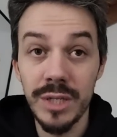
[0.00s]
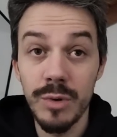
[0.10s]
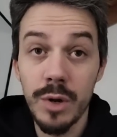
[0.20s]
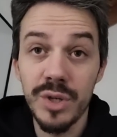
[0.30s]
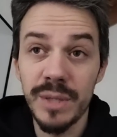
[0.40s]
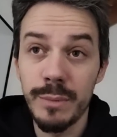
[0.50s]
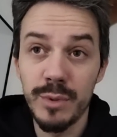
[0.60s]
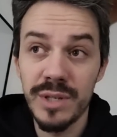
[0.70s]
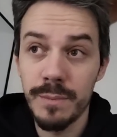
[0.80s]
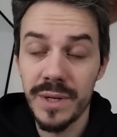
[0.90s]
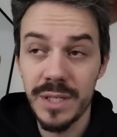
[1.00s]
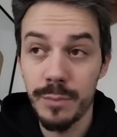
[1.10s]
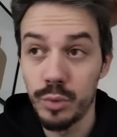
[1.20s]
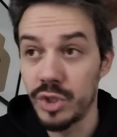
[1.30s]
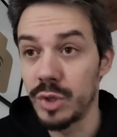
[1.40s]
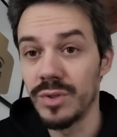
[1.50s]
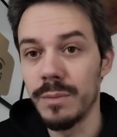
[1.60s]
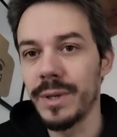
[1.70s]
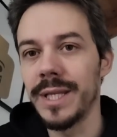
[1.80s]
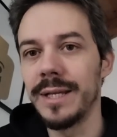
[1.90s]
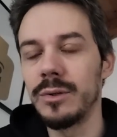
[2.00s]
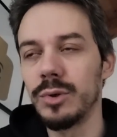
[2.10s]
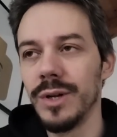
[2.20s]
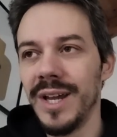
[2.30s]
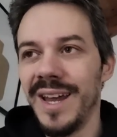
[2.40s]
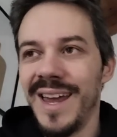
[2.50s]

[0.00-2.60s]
Una cosa abbiamo sempre saputo, ci hanno sempre detto,